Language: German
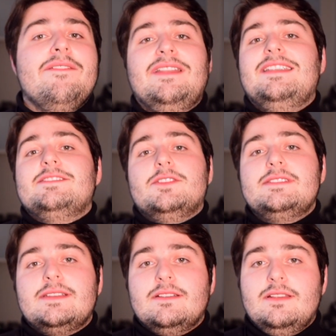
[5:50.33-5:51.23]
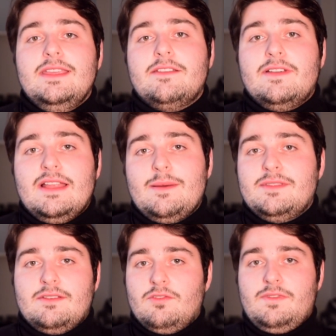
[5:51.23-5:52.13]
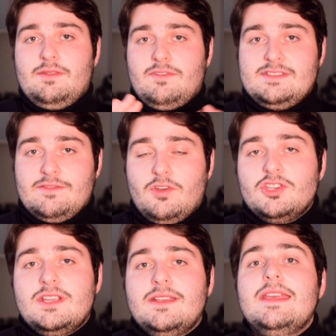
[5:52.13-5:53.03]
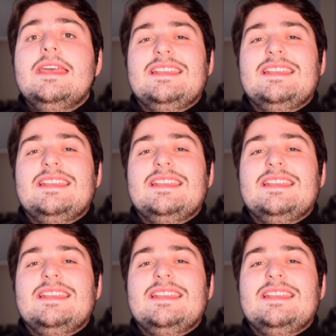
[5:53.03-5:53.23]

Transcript: Wenn ihr eine sonstige Lichtquelle habt, dann irgendwie was davor stellen,